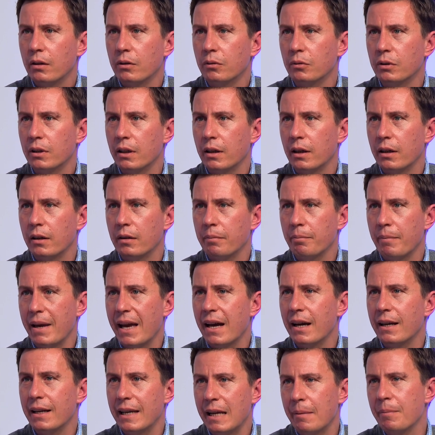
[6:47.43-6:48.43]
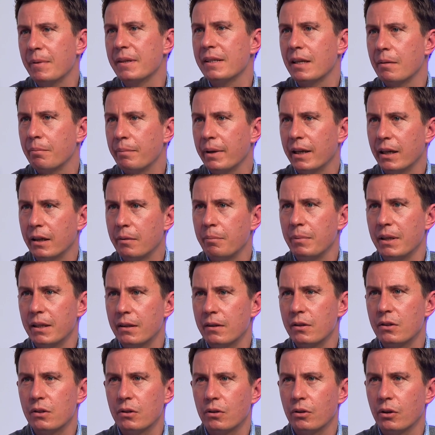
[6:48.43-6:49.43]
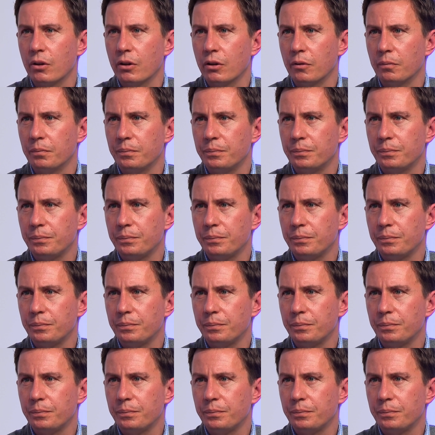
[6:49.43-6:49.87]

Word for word: und äh, mehr Erlebnis am Berg bieten zu können.